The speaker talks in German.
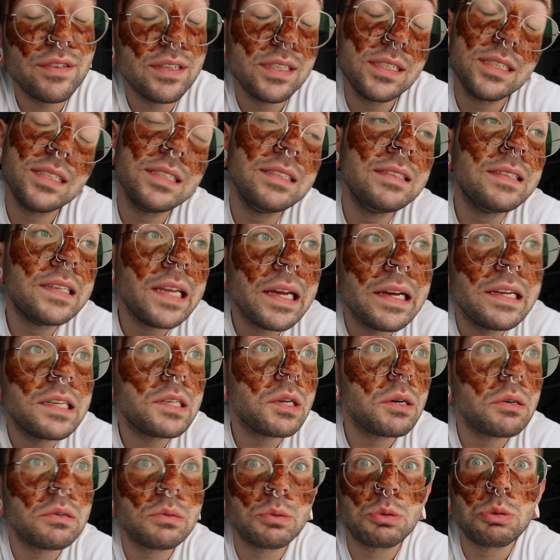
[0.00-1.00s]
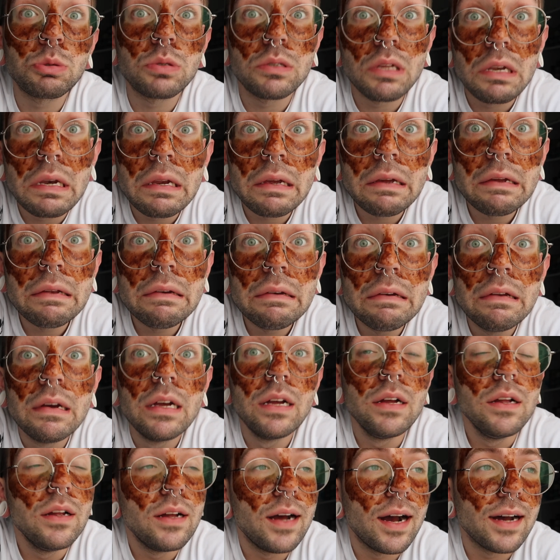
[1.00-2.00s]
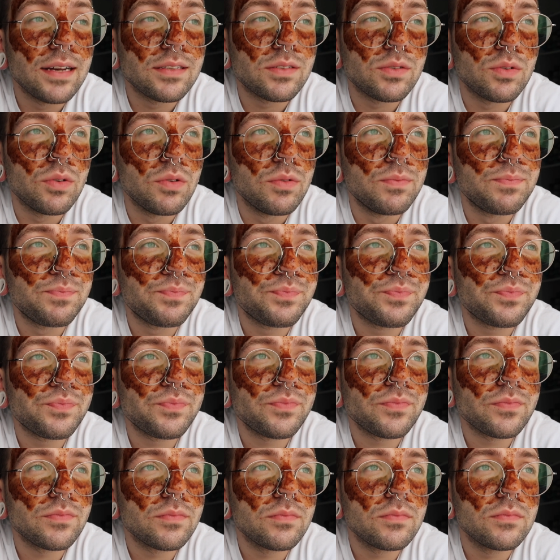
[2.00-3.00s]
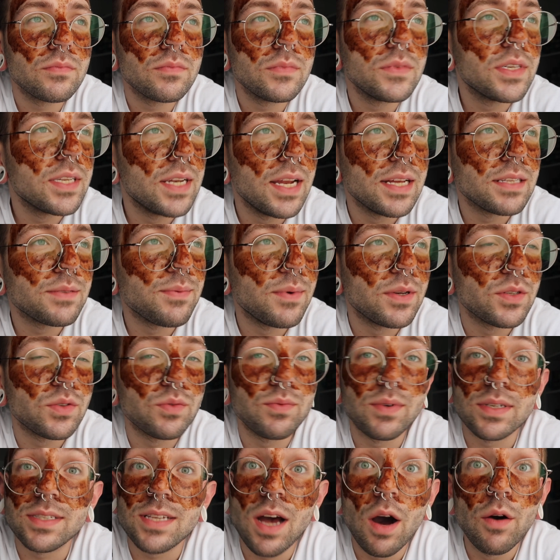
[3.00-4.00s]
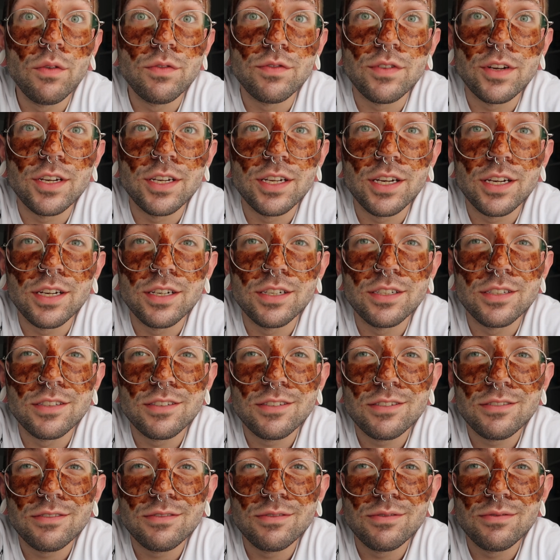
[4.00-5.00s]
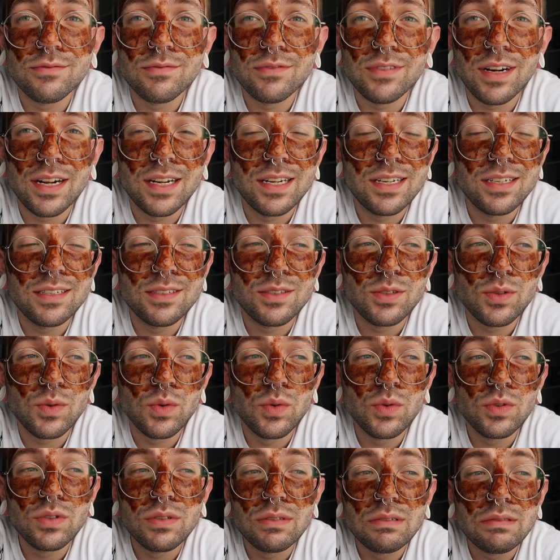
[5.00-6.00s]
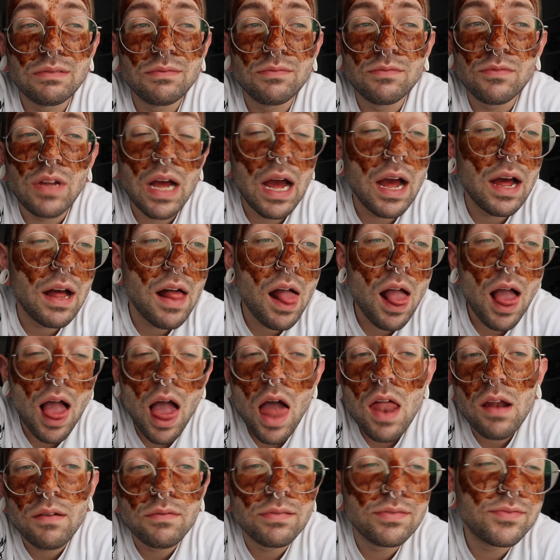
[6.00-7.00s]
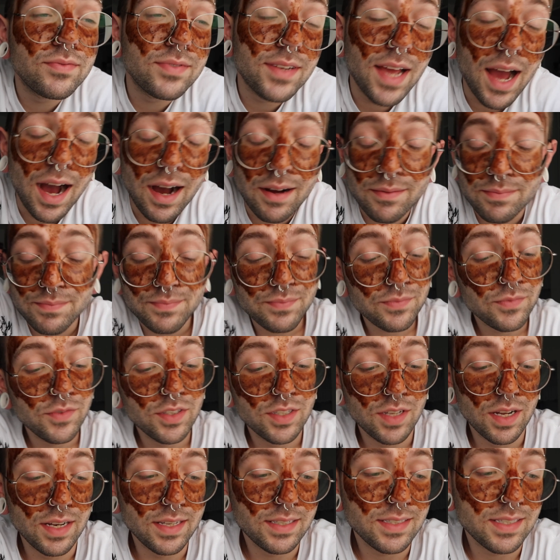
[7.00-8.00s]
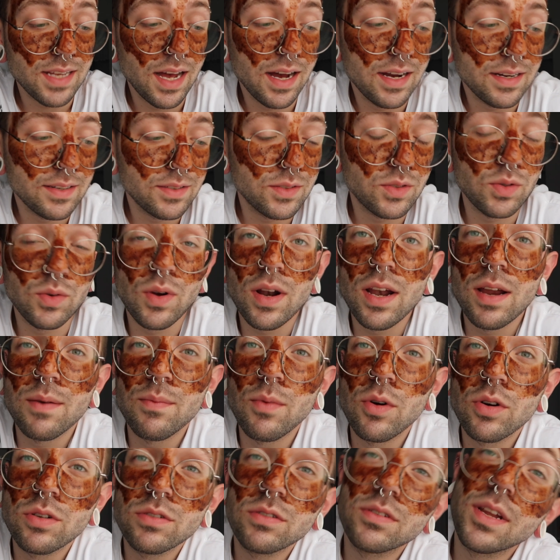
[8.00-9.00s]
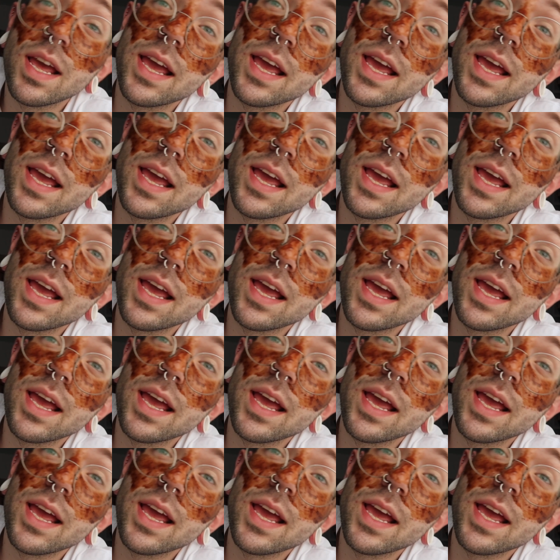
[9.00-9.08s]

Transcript: irgendeinen TikTok zu drehen. Also ich nenne es mal so was Aufwendiges, weil so ein, äh, ja, wie soll ich sagen, so Klamotten